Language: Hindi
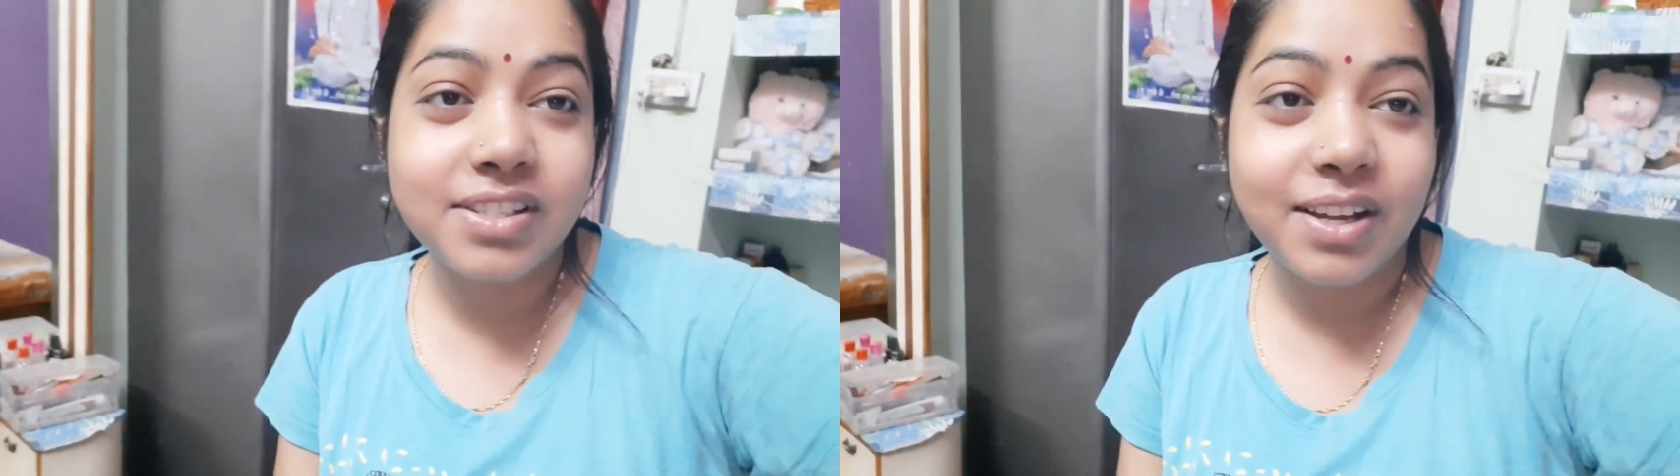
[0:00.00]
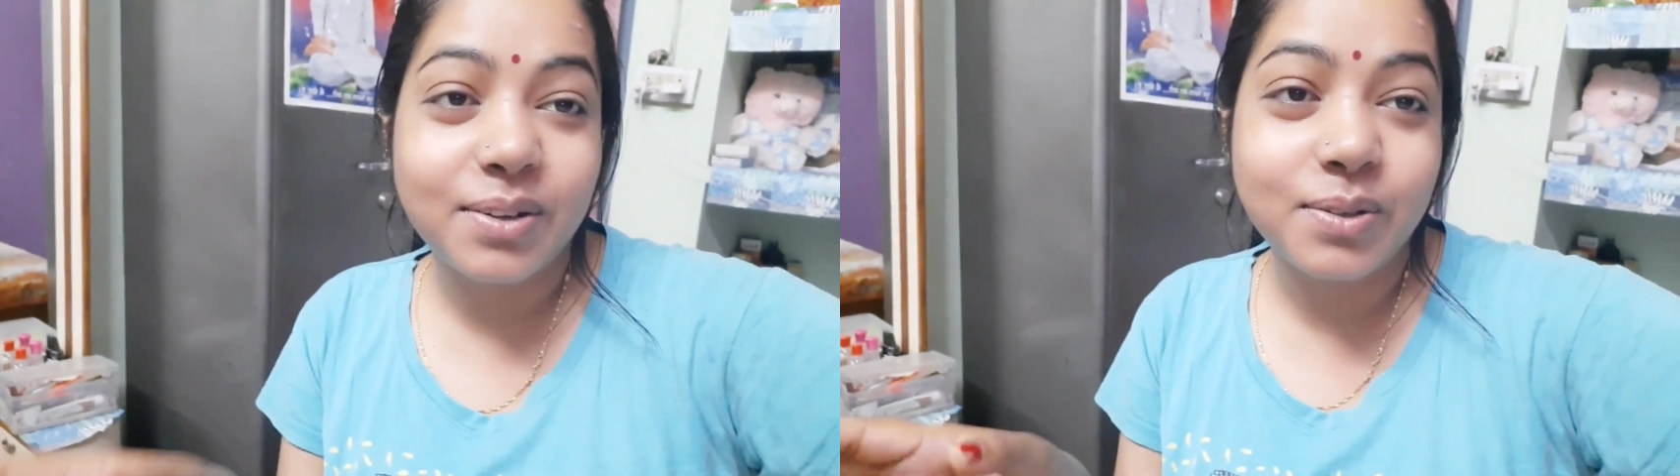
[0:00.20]

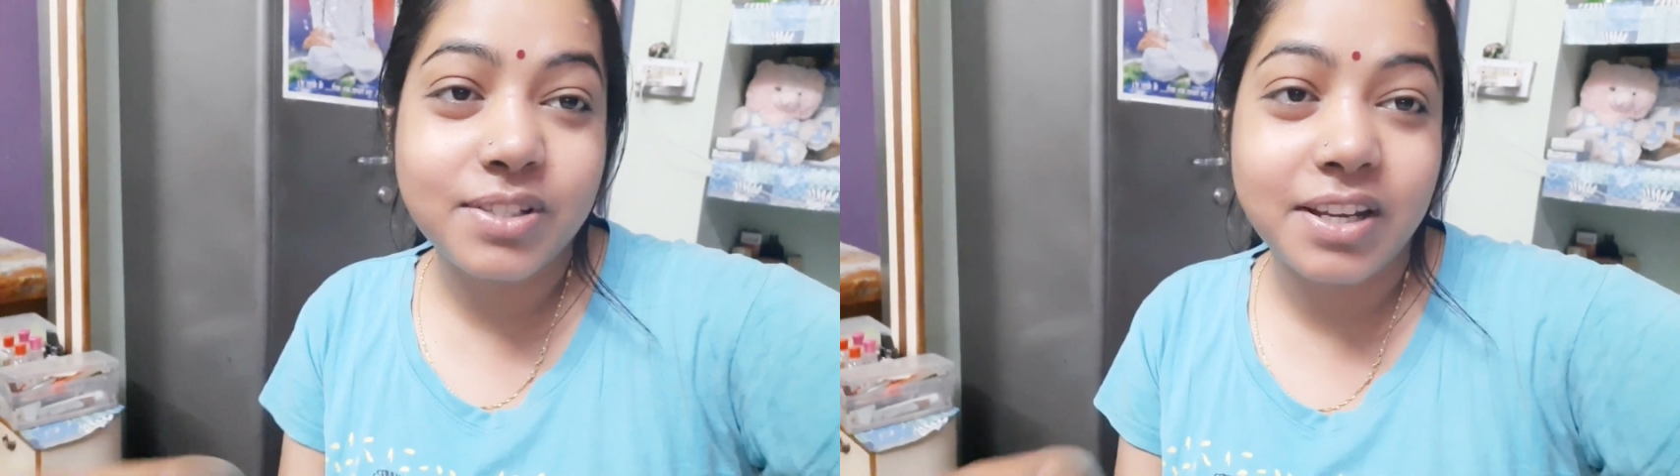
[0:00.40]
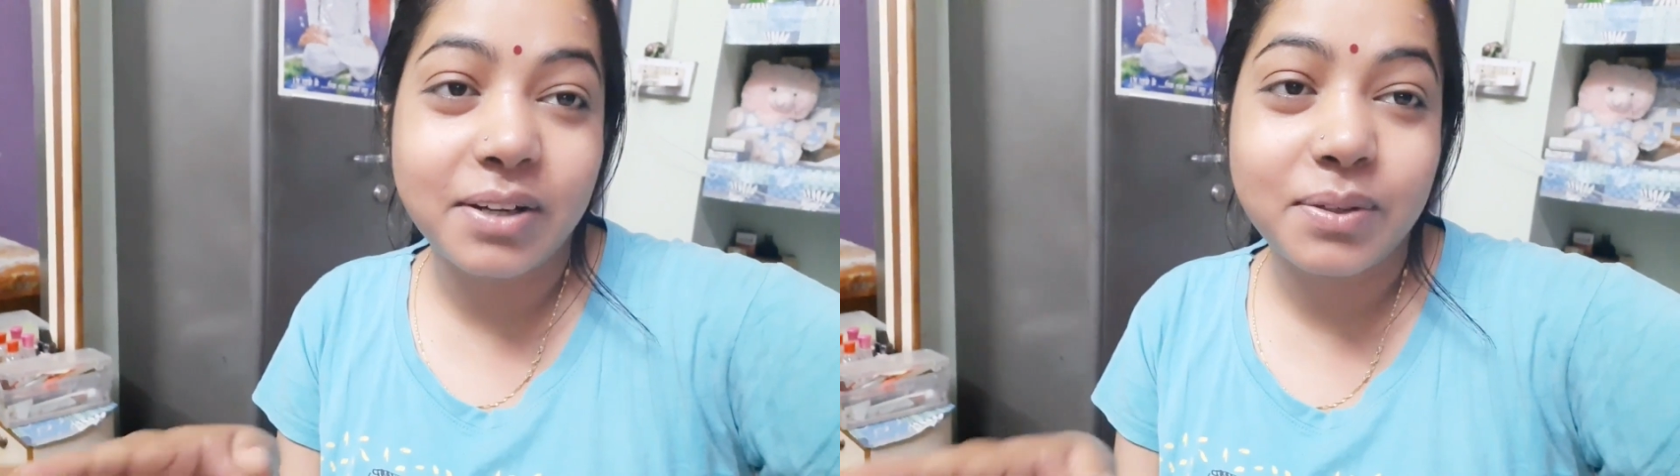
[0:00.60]
चलो
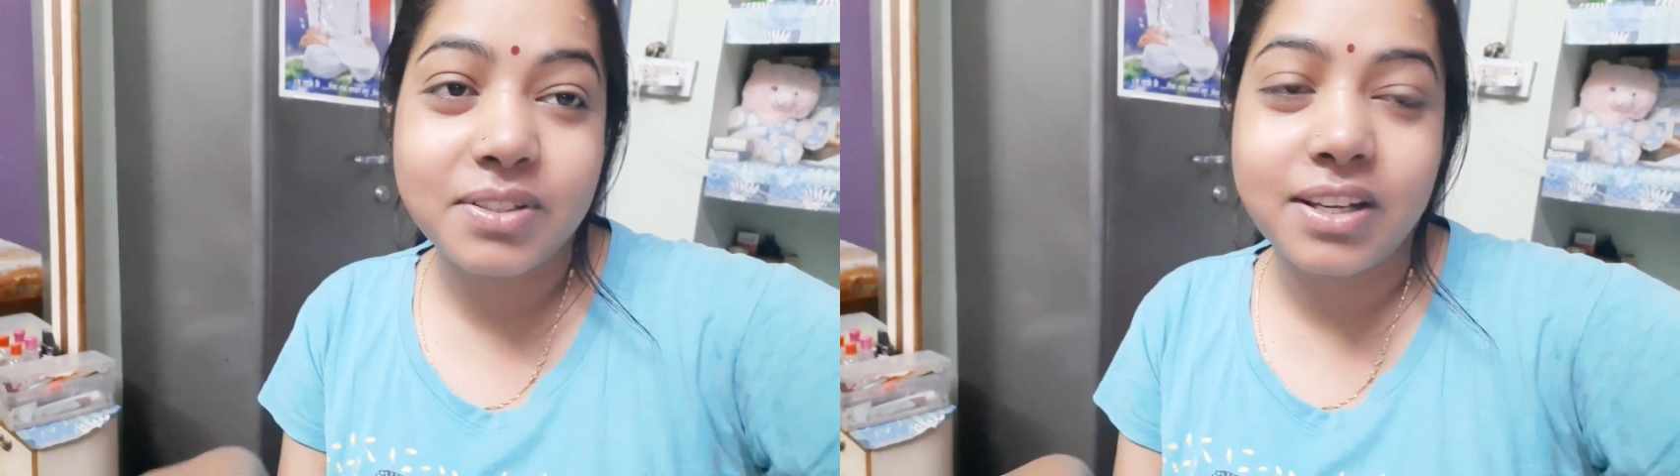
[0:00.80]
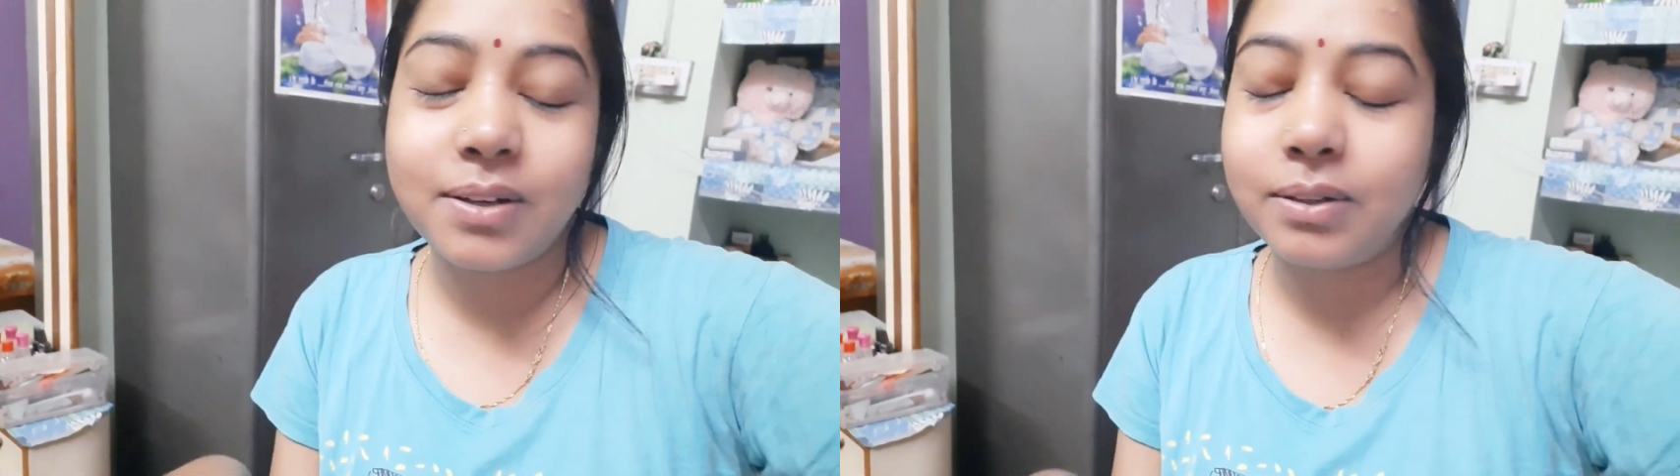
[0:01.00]
चलो
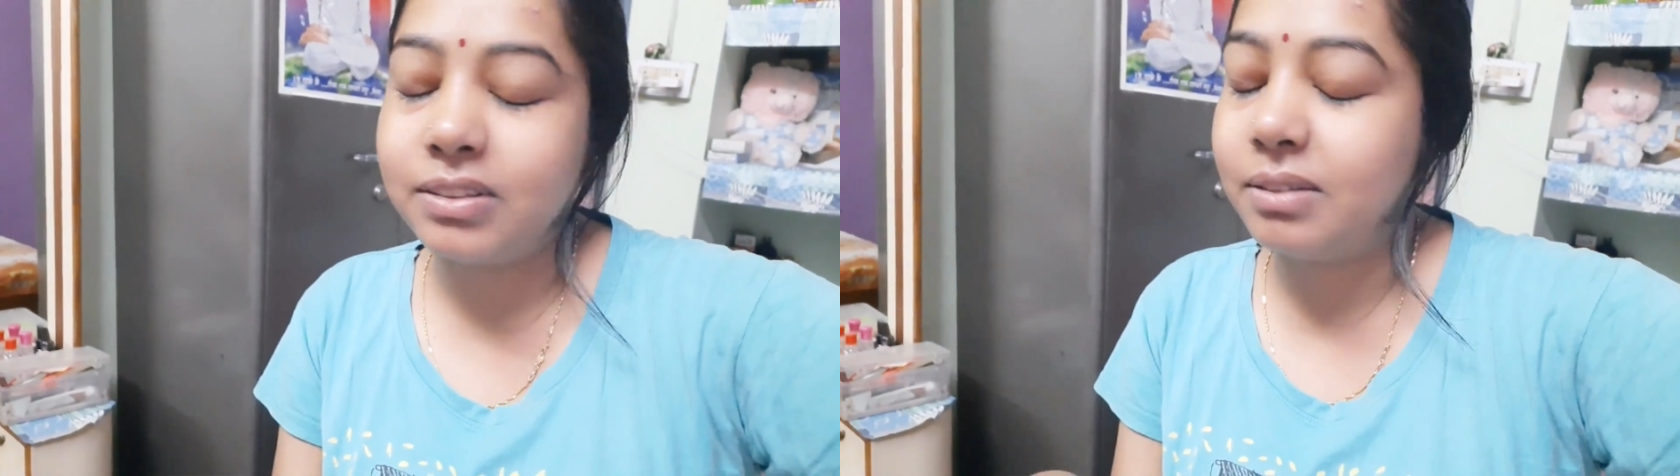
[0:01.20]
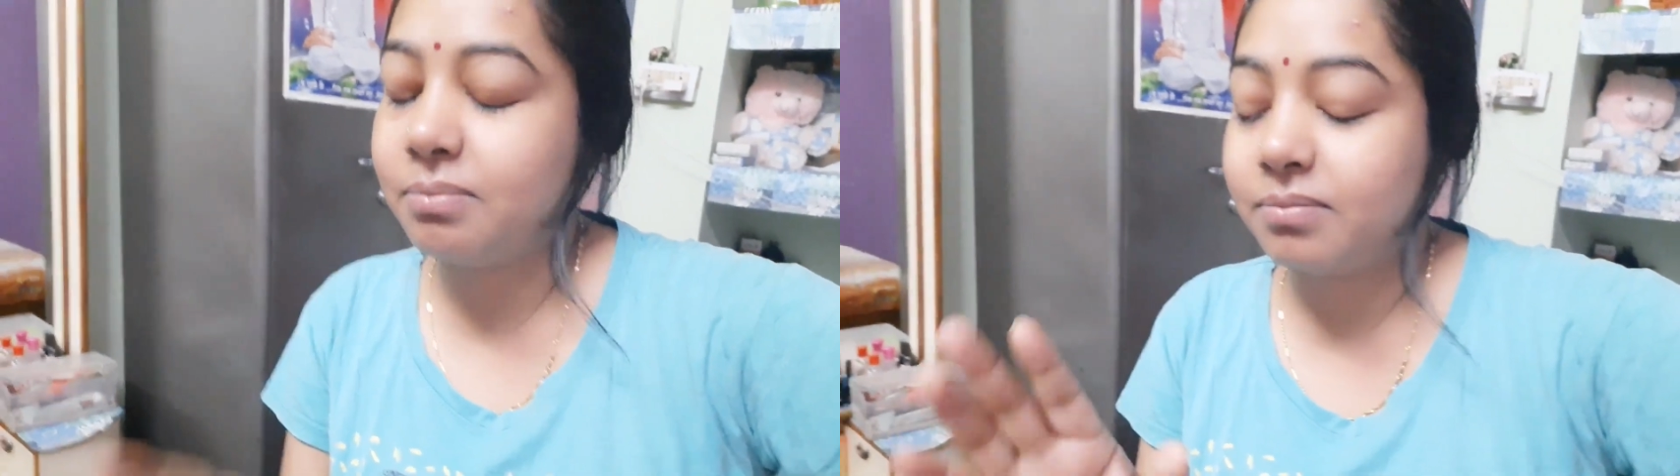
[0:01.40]
चलो
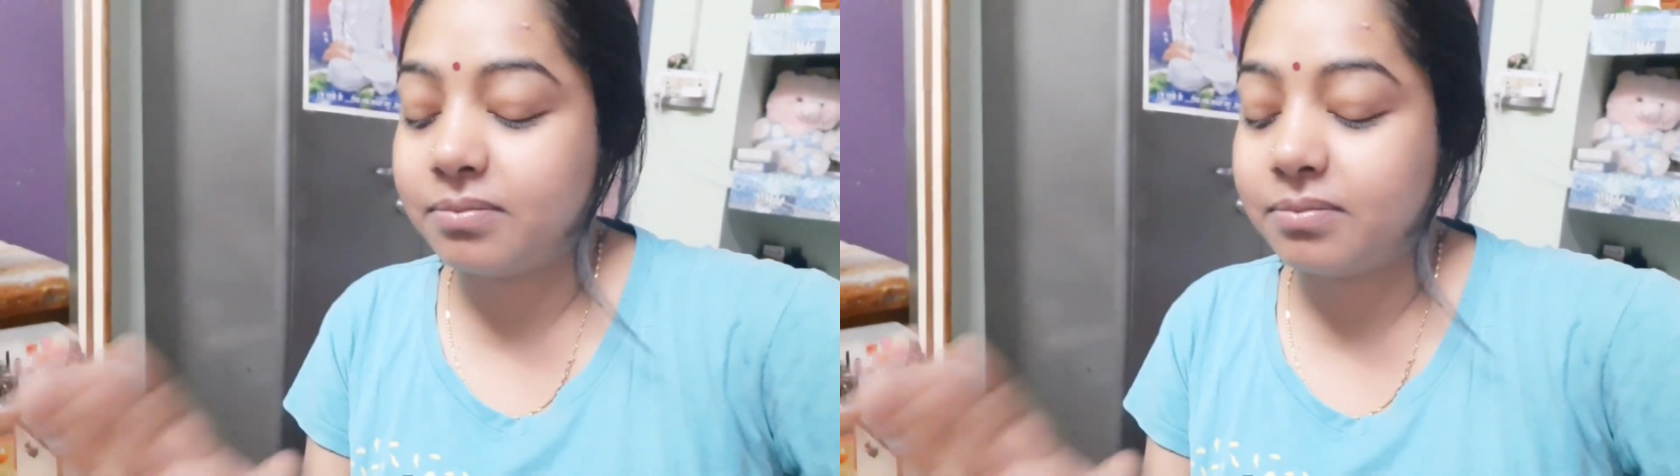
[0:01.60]
एकदम